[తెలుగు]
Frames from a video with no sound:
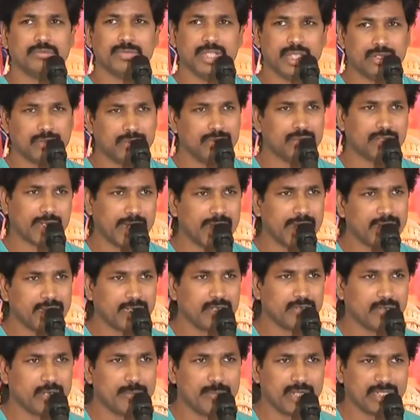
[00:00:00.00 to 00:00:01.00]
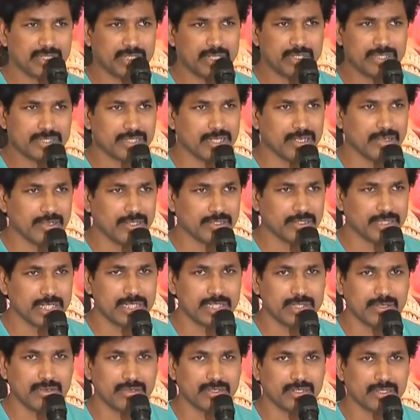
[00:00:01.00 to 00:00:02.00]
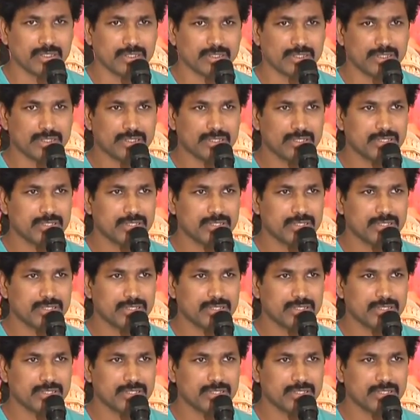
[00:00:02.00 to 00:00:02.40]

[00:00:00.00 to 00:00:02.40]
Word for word: నేను రైటర్ని కూడా మీకు తెలుసుగా తెలిసే ఉంటుంది